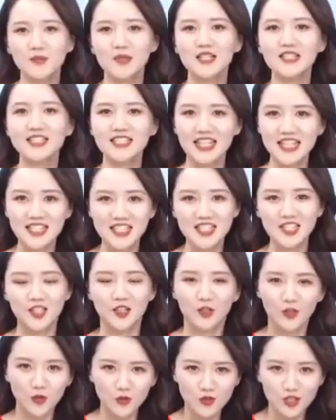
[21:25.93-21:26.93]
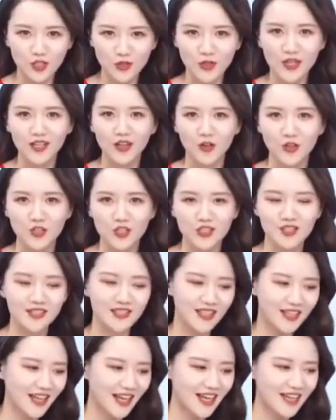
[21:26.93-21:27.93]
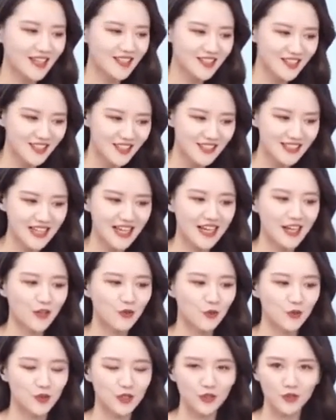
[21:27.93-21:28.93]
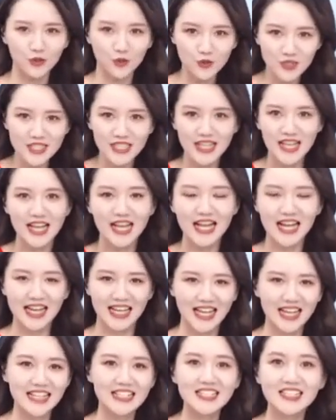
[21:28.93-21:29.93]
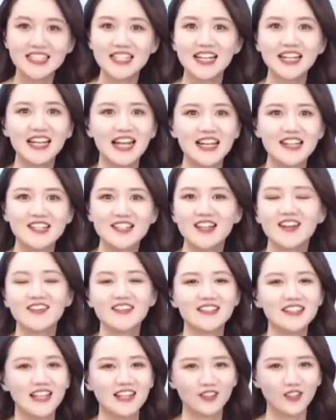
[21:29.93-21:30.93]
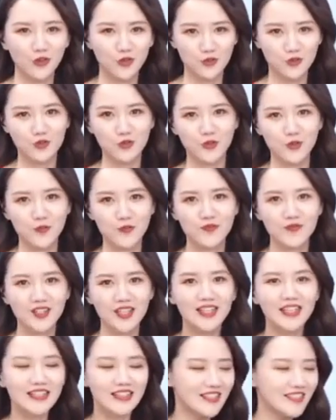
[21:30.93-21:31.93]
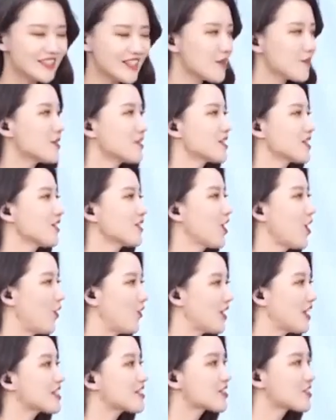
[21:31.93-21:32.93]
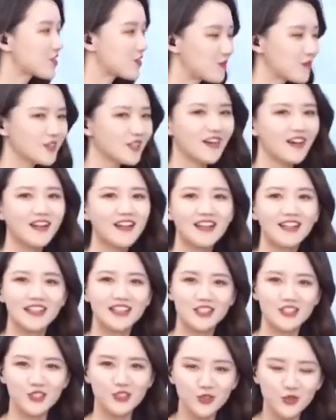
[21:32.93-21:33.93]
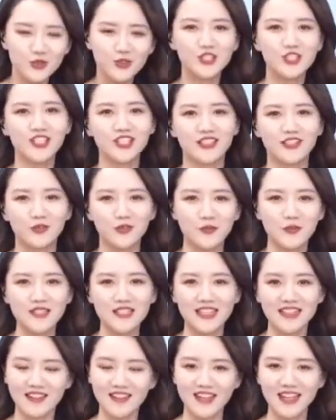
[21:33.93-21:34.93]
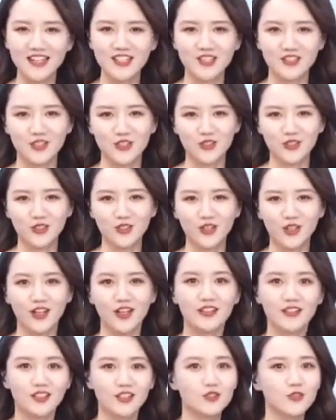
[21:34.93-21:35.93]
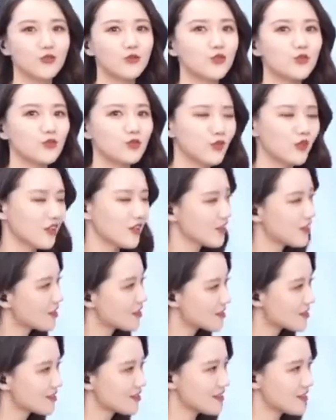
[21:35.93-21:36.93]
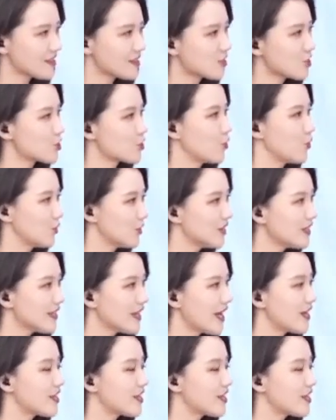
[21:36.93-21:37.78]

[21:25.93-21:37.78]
先请工作人员老师先来撤一下我们的东西，来先来上一下道具。那下面这个考验是什么呢？就是我们在刚开始的时候听松韵说自己这个手艺还是